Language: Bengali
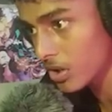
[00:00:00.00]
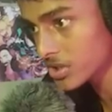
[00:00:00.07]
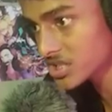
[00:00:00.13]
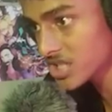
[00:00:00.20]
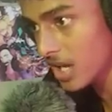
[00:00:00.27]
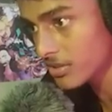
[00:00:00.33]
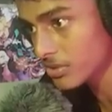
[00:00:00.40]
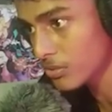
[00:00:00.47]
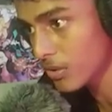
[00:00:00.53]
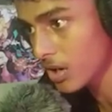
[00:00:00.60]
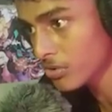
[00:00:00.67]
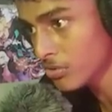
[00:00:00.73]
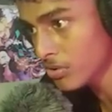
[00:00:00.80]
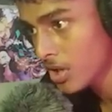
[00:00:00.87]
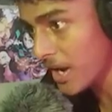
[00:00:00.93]
ঘর শান্ত
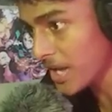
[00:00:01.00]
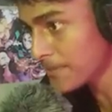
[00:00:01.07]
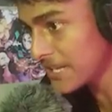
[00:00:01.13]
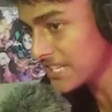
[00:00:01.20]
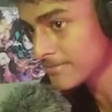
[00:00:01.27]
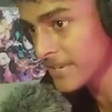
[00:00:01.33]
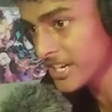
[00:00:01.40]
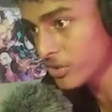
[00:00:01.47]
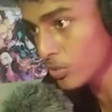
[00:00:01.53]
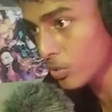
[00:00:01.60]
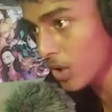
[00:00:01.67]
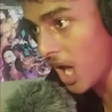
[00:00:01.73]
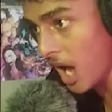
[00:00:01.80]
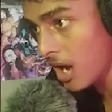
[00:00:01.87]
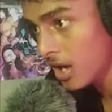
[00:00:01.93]
কেন ভাই বেসমেন্ট
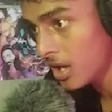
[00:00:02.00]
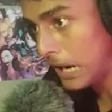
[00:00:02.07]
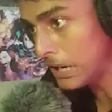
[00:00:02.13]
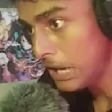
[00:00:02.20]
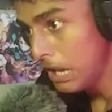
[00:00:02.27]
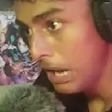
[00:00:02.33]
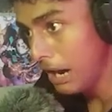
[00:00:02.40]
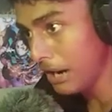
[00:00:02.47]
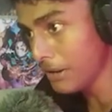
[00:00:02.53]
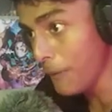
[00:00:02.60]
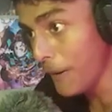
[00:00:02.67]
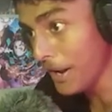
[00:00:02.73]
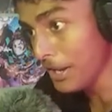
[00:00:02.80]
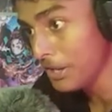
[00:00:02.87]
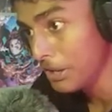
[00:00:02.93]
খোলা আরে আরে
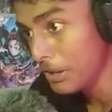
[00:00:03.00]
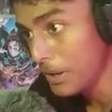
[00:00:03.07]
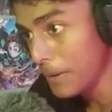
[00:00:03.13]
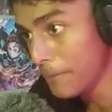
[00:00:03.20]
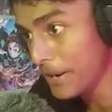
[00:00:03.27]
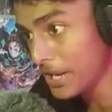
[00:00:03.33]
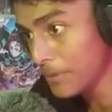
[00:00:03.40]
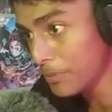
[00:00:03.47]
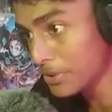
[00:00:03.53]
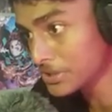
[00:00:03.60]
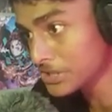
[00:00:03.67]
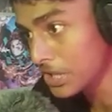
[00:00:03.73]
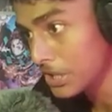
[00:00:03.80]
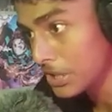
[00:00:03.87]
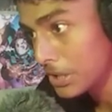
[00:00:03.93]
ভাই বেরিয়ে
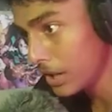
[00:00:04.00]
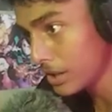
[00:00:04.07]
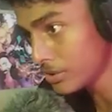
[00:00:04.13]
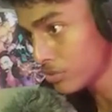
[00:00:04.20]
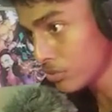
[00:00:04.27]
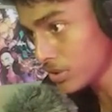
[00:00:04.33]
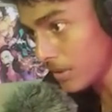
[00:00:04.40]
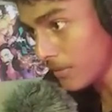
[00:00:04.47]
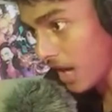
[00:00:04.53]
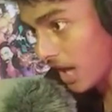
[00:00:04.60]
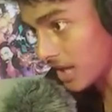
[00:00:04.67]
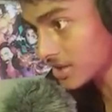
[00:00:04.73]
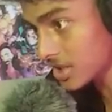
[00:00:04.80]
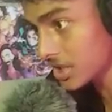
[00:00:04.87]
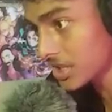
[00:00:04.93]
পড়েছে আরে টুট আমার
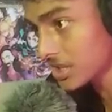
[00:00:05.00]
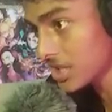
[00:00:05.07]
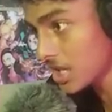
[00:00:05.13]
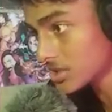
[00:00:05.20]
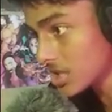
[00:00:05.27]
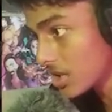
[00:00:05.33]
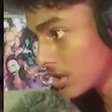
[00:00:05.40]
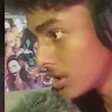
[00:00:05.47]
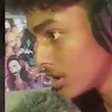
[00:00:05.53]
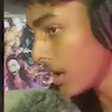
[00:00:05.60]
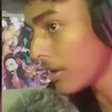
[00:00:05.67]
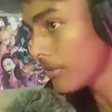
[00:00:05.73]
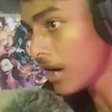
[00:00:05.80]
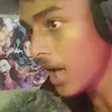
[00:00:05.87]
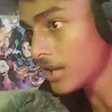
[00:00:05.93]
হাত কেটে দিয়েছে ভাই
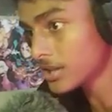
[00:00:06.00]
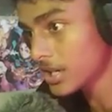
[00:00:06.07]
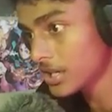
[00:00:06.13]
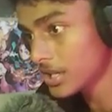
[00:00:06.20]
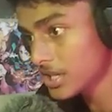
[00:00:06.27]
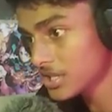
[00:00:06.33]
আমার হাত কেটে